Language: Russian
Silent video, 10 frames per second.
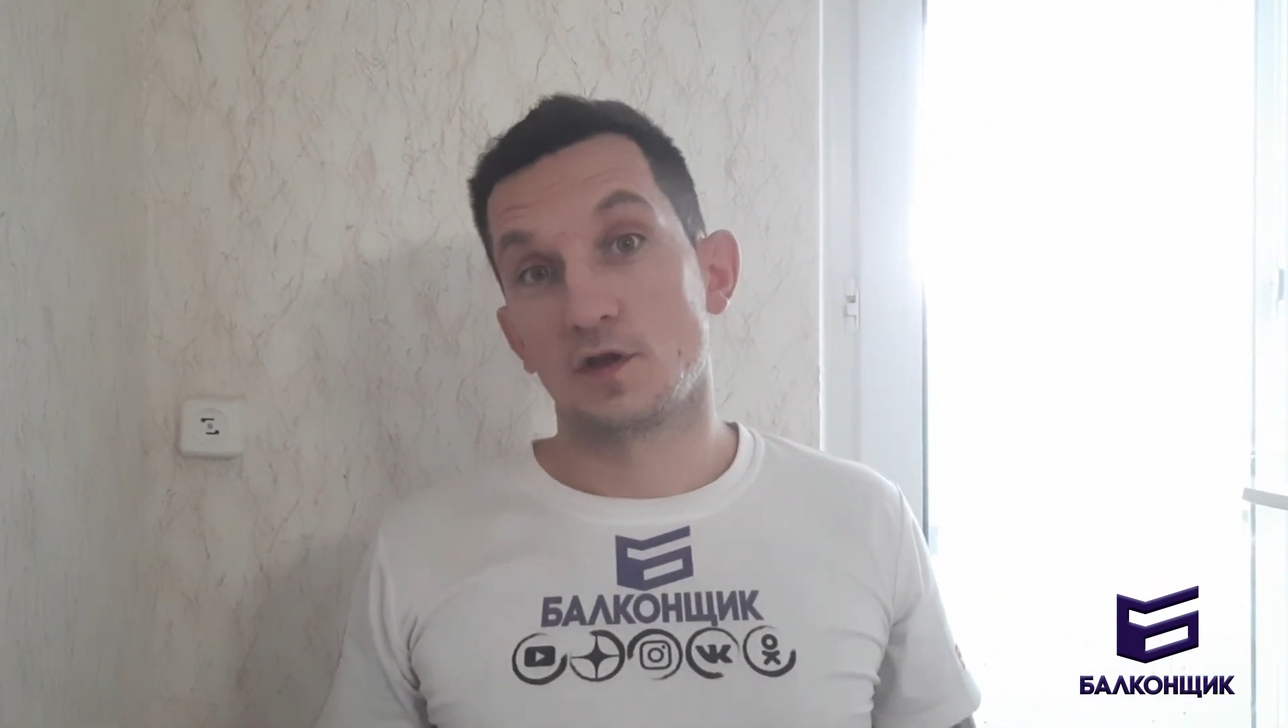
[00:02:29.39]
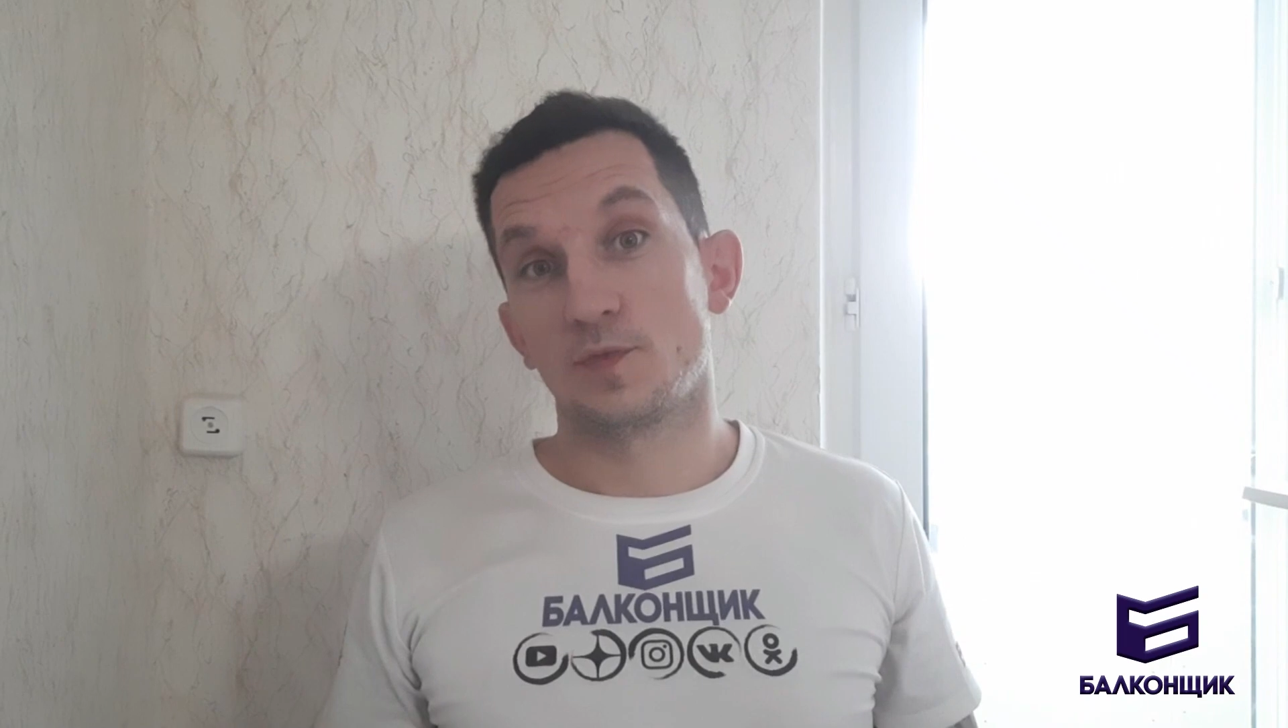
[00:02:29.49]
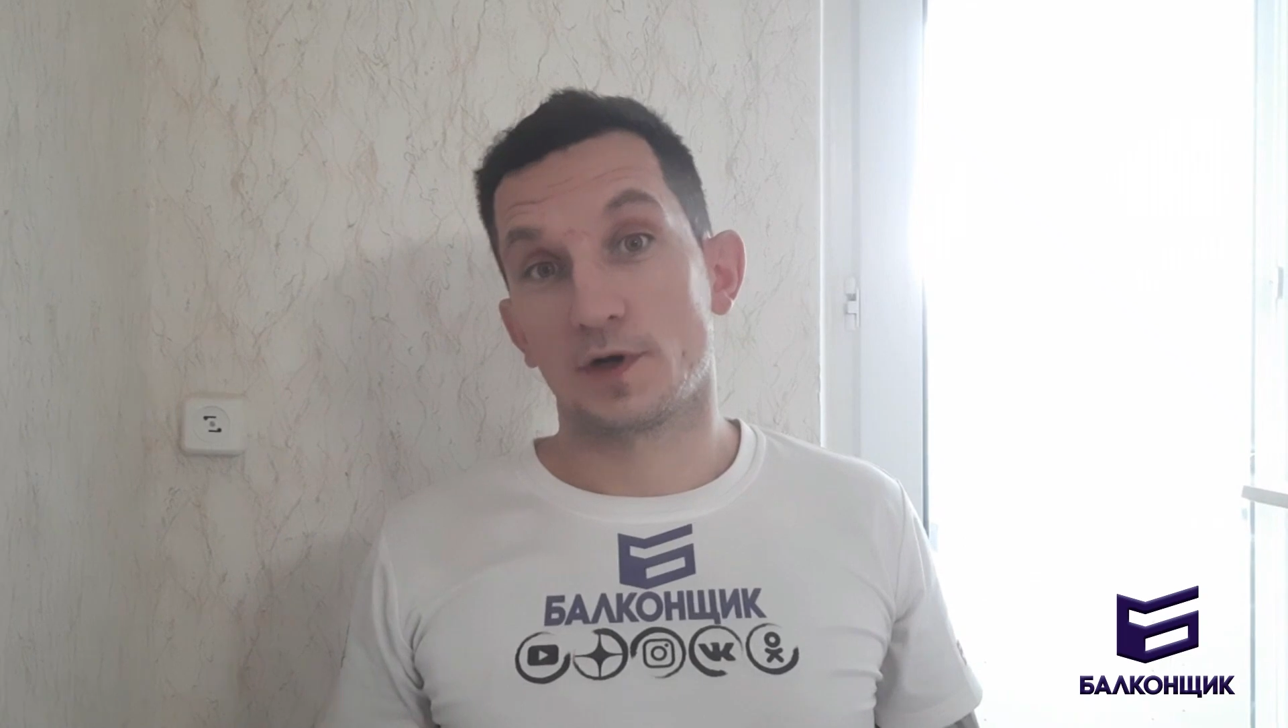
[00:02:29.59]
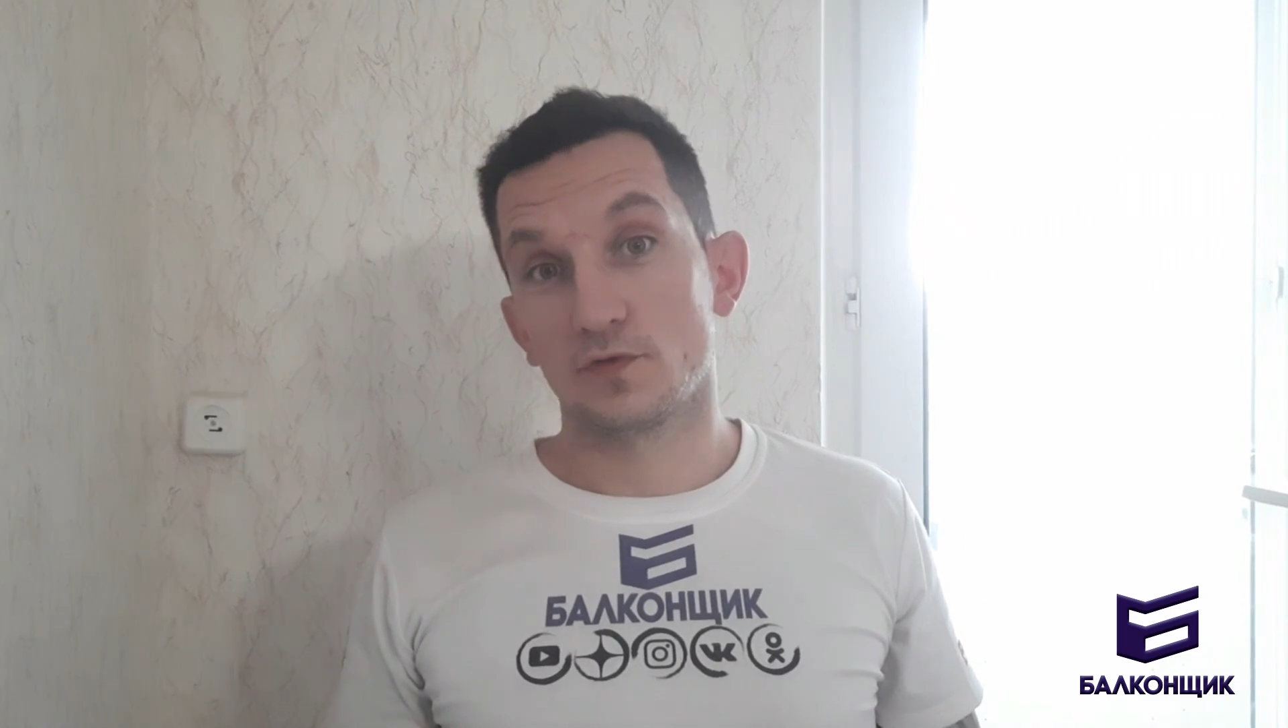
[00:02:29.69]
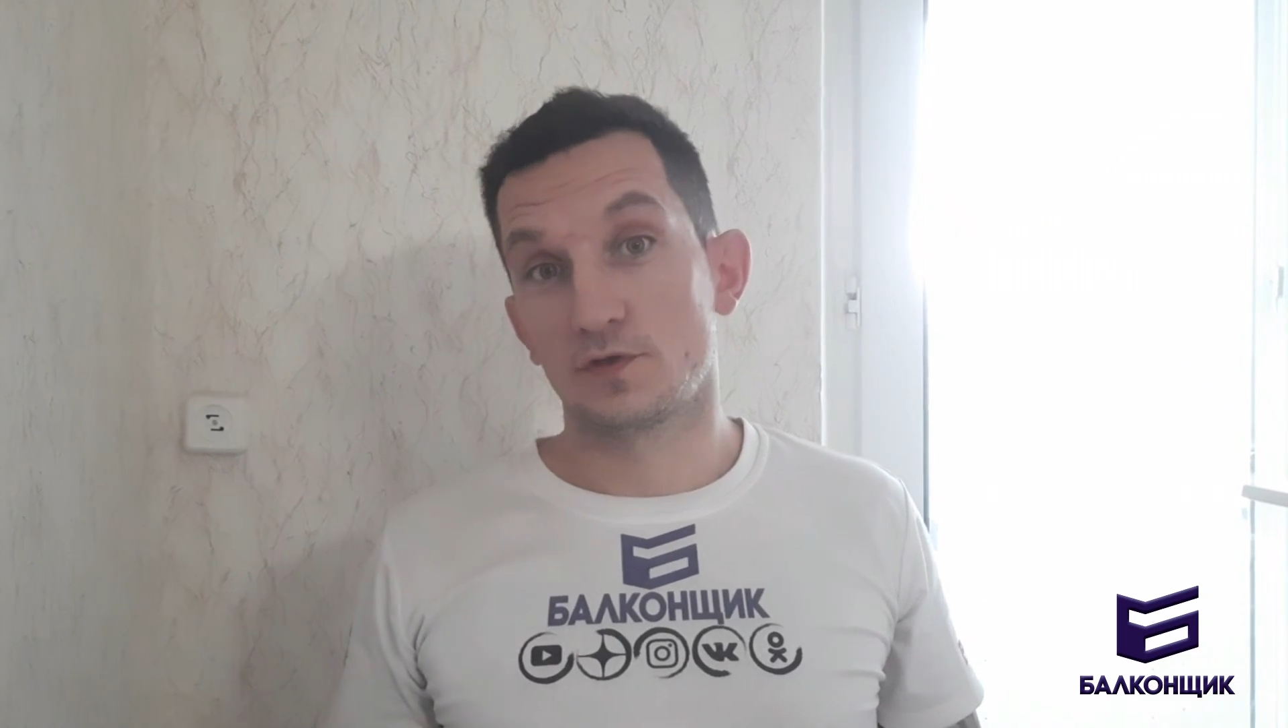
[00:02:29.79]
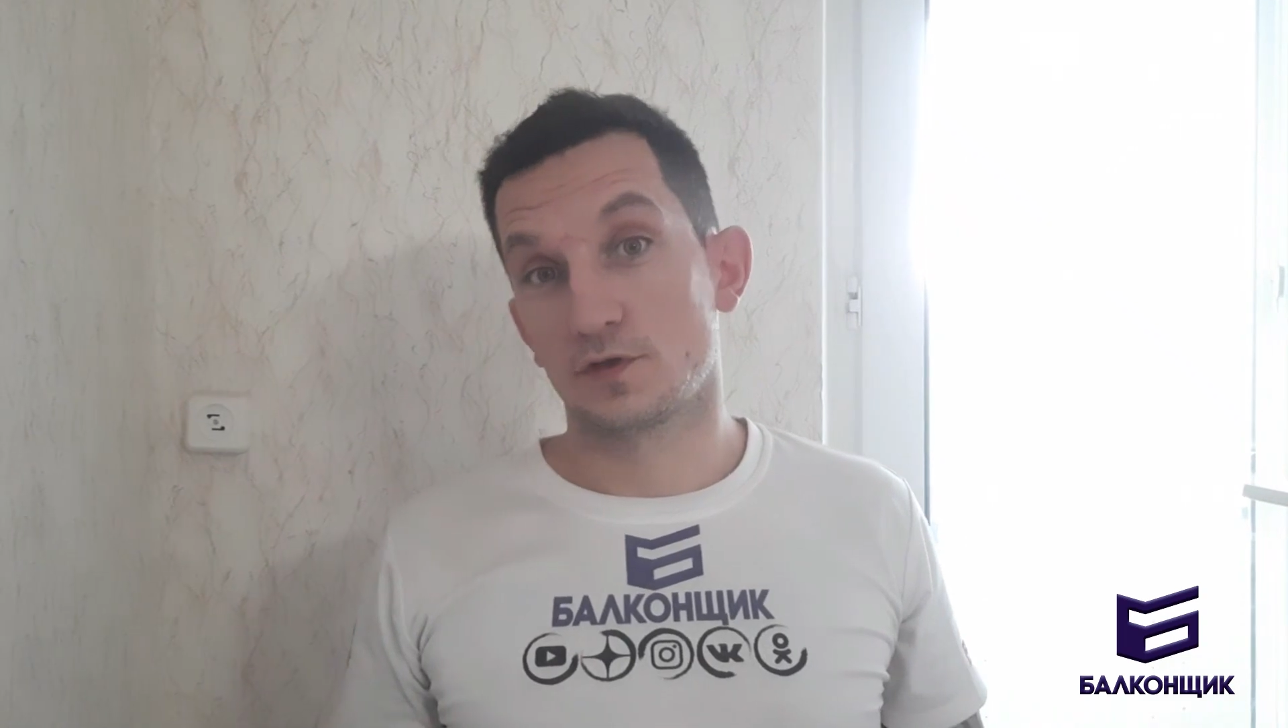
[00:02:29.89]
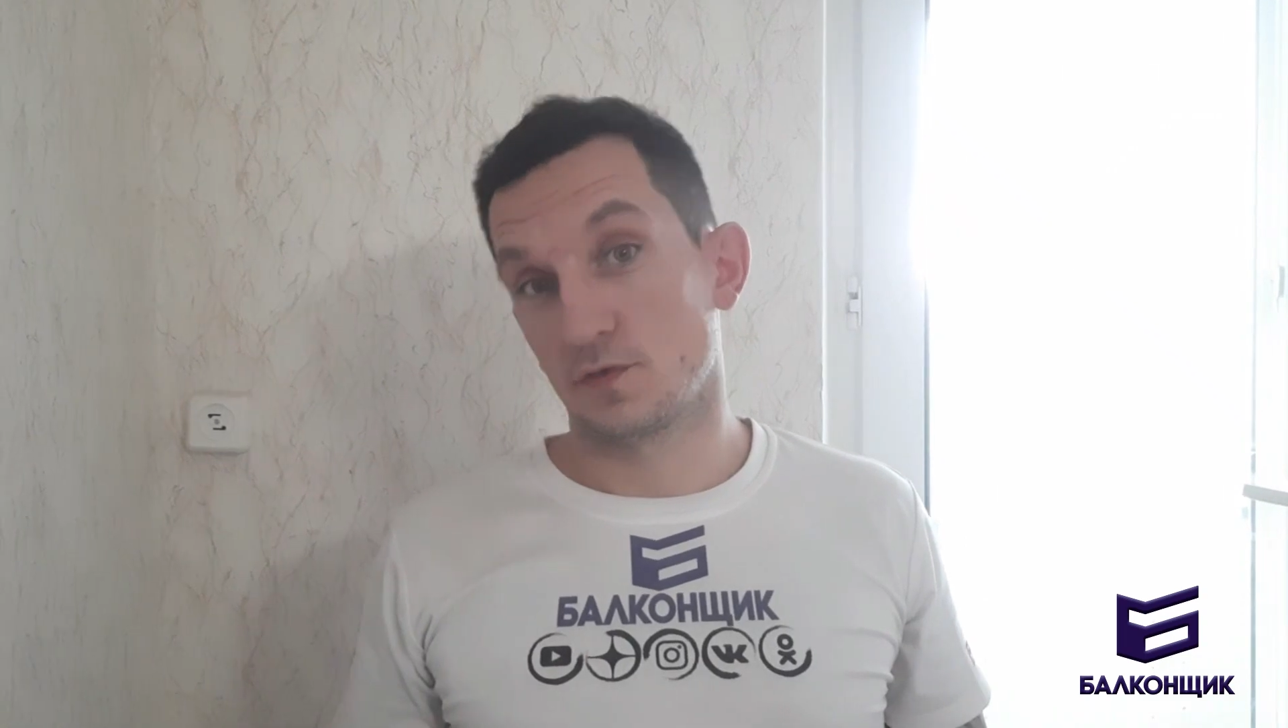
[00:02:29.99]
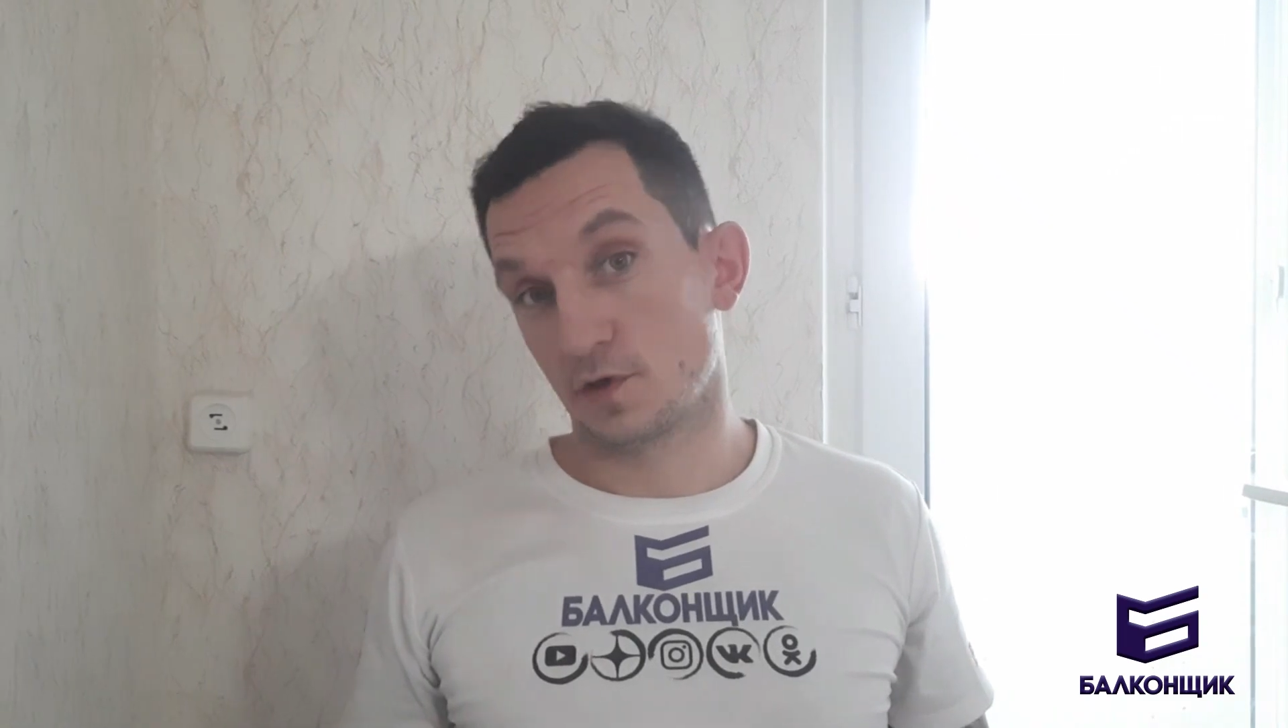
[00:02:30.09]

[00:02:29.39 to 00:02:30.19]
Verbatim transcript: не получится.